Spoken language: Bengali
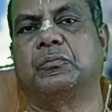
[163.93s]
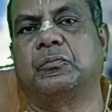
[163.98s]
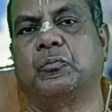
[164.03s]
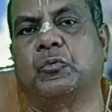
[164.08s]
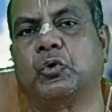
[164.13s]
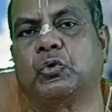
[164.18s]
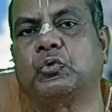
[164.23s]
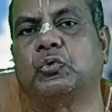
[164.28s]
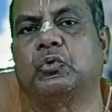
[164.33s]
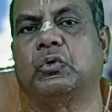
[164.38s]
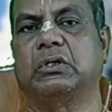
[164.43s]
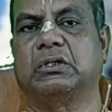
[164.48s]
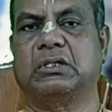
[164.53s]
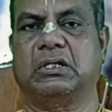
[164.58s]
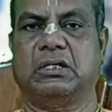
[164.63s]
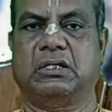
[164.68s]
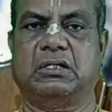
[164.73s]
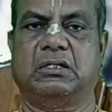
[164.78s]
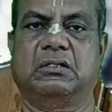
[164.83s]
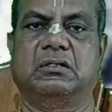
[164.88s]
পটু হয়ে
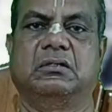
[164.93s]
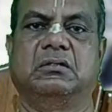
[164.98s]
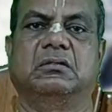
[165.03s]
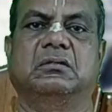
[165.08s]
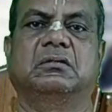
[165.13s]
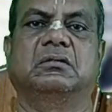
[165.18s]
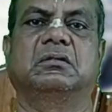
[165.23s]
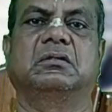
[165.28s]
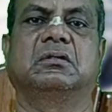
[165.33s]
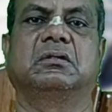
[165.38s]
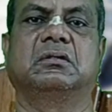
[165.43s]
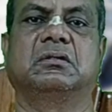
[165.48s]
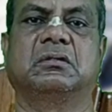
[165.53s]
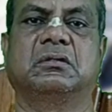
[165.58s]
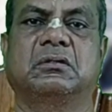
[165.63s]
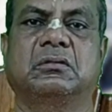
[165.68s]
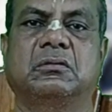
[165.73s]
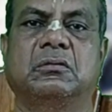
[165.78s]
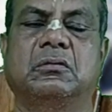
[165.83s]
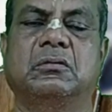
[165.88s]
থাকেন
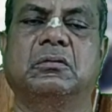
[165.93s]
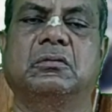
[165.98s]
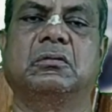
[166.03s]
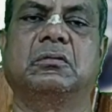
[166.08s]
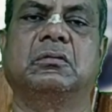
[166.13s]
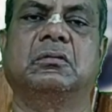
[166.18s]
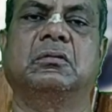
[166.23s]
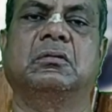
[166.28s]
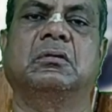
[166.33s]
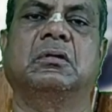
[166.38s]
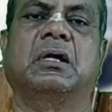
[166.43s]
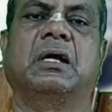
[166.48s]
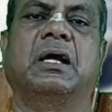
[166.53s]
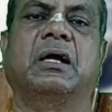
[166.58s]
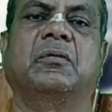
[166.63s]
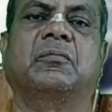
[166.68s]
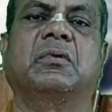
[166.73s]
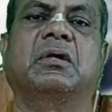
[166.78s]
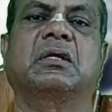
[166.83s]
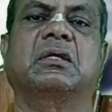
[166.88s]
তো
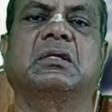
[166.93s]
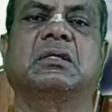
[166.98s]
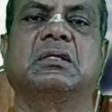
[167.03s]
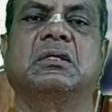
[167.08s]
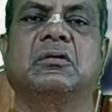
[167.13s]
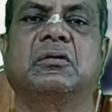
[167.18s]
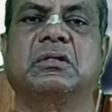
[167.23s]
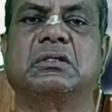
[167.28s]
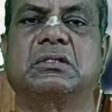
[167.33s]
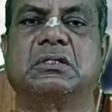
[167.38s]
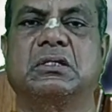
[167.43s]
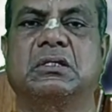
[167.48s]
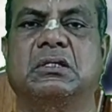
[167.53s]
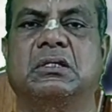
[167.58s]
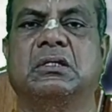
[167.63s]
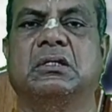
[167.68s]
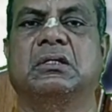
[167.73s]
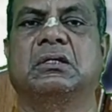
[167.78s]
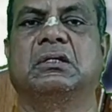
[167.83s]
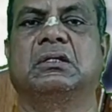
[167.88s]
একবার কি হয়েছে
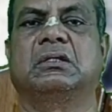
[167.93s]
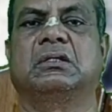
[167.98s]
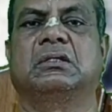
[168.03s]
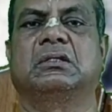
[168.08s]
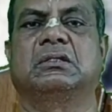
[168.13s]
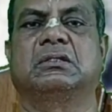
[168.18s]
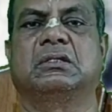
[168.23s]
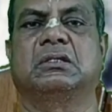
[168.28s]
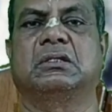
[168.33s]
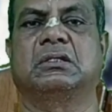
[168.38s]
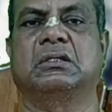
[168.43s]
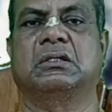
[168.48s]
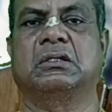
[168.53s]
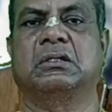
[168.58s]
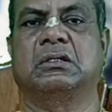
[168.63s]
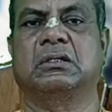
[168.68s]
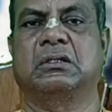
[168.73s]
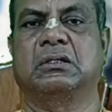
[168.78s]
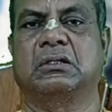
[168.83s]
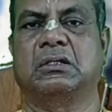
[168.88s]
যে
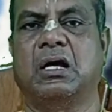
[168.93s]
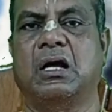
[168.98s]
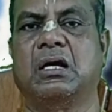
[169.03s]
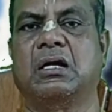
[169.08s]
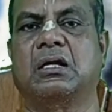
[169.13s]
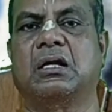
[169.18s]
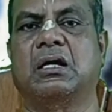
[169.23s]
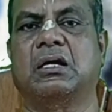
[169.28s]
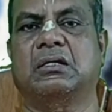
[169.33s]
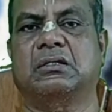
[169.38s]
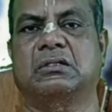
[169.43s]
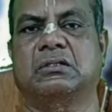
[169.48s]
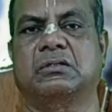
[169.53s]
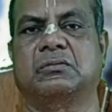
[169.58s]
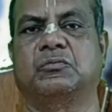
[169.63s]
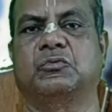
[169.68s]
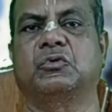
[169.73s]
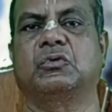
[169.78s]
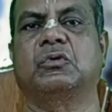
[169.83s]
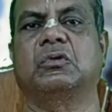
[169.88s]
নাগরাজ
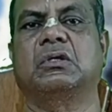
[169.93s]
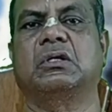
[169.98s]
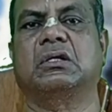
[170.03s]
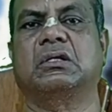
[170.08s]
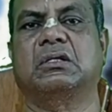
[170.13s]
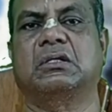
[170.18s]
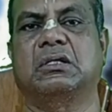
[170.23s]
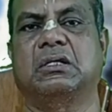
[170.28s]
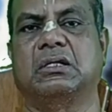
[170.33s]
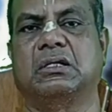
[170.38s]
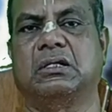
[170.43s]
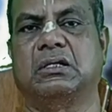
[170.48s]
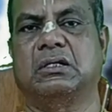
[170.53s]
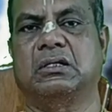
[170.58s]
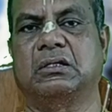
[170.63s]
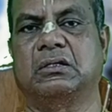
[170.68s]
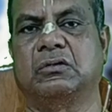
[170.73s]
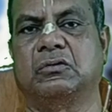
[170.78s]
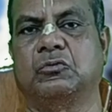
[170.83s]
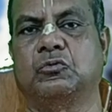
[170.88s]
পুণ্ডরিককে
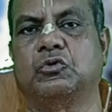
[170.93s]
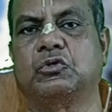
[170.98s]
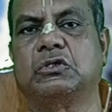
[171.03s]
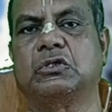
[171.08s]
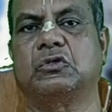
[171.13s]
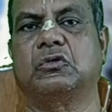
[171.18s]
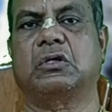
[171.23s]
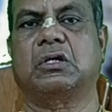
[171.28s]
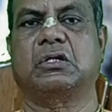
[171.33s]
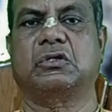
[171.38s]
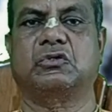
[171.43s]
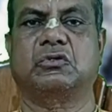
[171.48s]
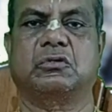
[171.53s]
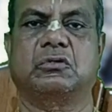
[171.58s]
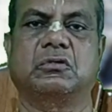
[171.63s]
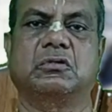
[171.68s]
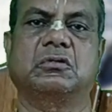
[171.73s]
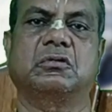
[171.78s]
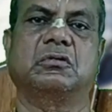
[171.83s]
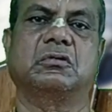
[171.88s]
খুশি করার
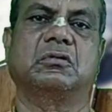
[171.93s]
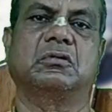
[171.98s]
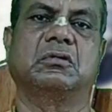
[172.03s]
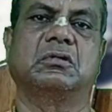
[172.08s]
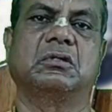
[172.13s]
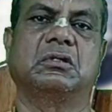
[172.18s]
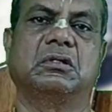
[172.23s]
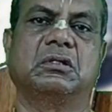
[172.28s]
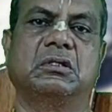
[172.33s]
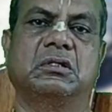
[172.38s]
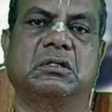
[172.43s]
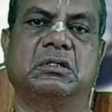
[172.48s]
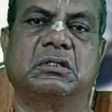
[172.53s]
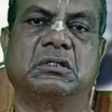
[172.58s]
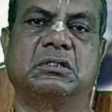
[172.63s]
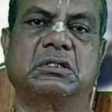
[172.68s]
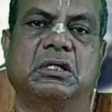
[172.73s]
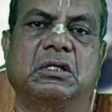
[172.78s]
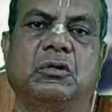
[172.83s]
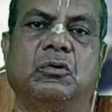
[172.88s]
জন্য
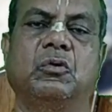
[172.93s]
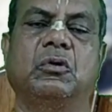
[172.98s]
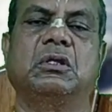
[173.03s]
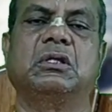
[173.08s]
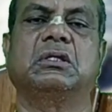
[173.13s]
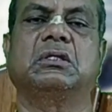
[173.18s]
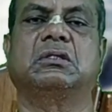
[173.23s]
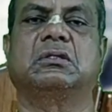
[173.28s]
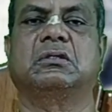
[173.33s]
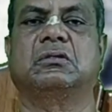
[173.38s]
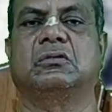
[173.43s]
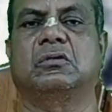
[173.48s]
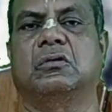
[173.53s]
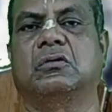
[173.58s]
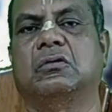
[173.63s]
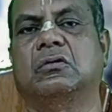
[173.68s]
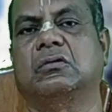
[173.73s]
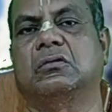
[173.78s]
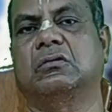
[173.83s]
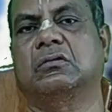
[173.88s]
সেই ললিত
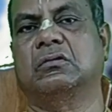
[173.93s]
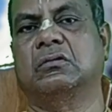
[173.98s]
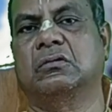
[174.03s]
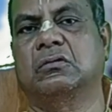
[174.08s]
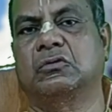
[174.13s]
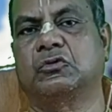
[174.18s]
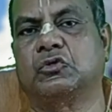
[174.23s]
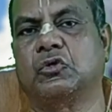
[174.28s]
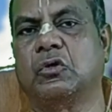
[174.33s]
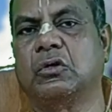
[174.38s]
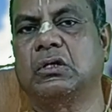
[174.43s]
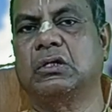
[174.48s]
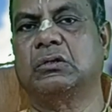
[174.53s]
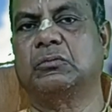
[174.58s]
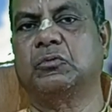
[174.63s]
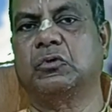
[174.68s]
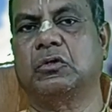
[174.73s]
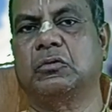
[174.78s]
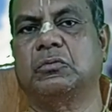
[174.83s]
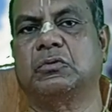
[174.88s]
যখন সঙ্গীত
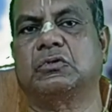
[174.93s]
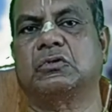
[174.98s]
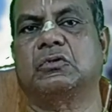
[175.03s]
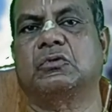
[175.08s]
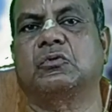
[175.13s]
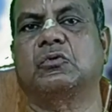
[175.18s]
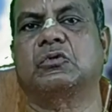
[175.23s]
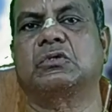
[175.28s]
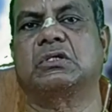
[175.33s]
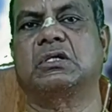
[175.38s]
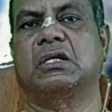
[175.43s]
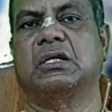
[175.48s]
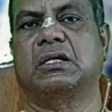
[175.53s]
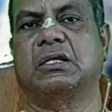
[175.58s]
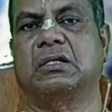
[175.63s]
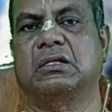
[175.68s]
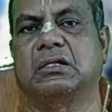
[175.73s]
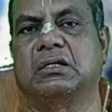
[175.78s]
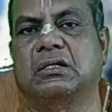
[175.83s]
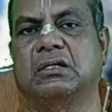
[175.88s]
পরিবেশন করছিলেন
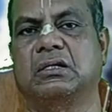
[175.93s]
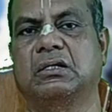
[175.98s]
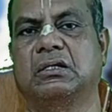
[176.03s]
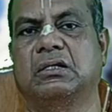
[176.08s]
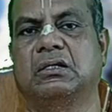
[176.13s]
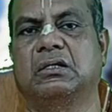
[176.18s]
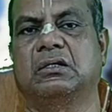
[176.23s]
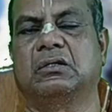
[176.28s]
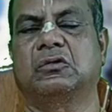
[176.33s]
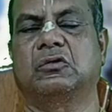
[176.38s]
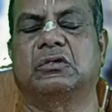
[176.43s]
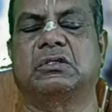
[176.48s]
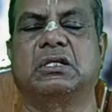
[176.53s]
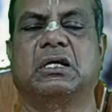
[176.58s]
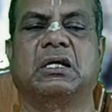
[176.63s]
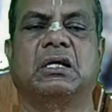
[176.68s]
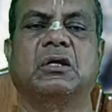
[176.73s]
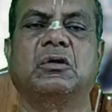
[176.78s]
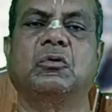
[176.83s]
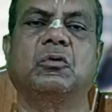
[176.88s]
তো
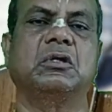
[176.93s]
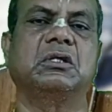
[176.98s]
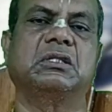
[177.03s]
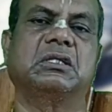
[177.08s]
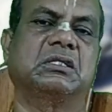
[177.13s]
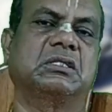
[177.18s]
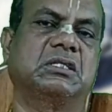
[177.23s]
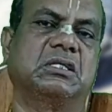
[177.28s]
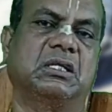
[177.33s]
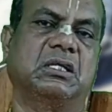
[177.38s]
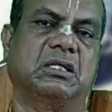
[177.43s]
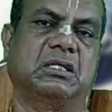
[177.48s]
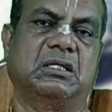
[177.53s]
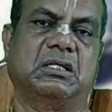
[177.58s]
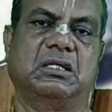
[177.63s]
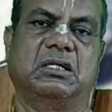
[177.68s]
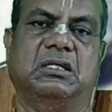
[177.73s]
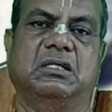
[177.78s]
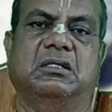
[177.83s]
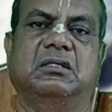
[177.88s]
সেখানে ললিতা ছিলেন
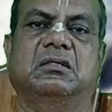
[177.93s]
না